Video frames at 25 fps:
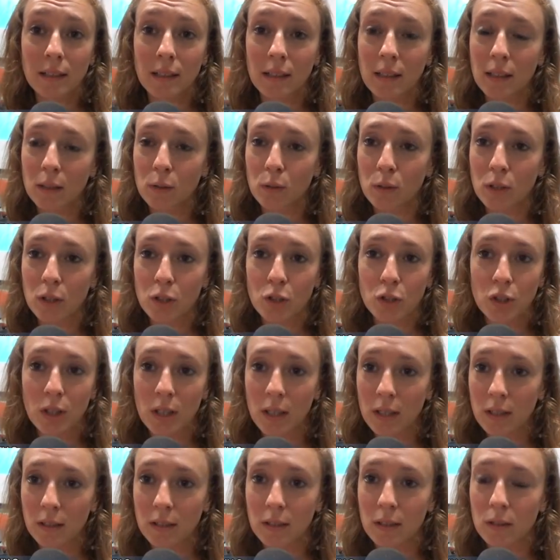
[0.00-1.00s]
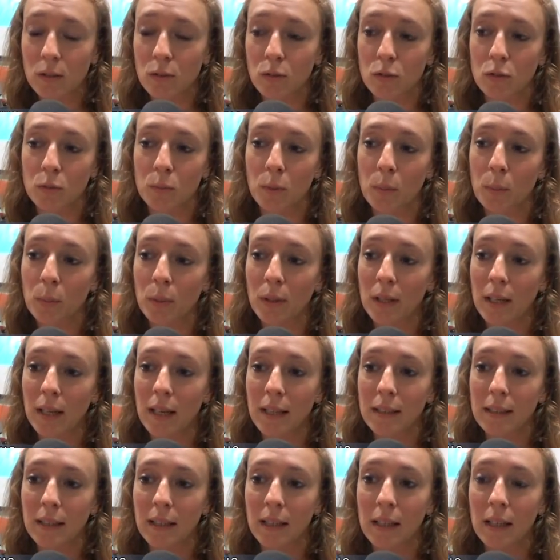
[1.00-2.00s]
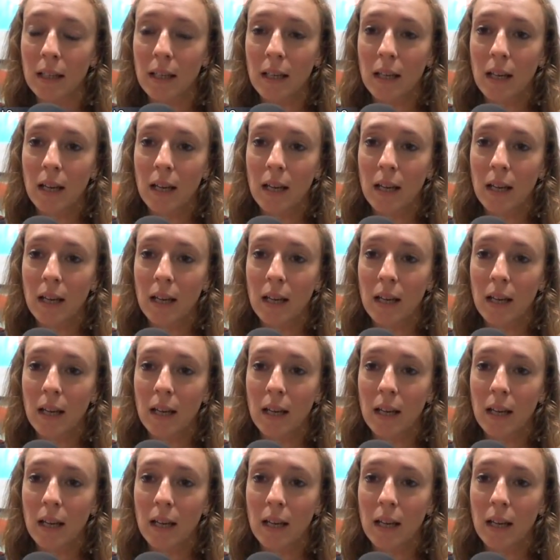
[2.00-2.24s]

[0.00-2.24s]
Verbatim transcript: degli adolescenti, sono proprio legate